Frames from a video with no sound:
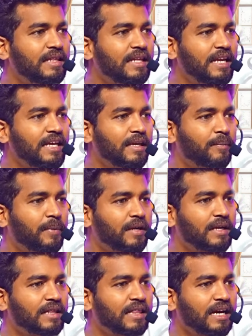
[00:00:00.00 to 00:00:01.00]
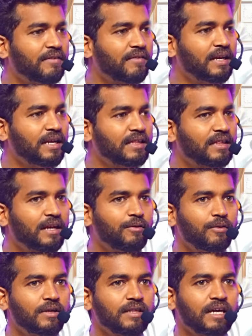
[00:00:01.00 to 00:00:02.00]
திரிக்கப்பட்ட தகவல்களைத்தான்
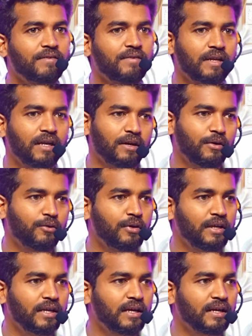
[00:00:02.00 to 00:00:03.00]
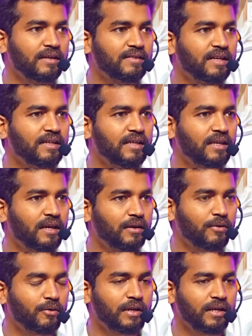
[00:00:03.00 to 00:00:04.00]
உங்களுக்கு தகவல்களாக கொடுக்கிறார்கள்
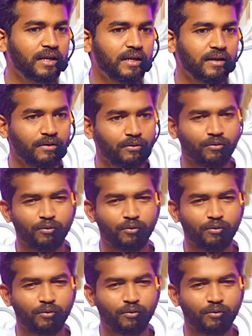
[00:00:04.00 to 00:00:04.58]
செய்திகளாக கொடுக்கிறார்கள்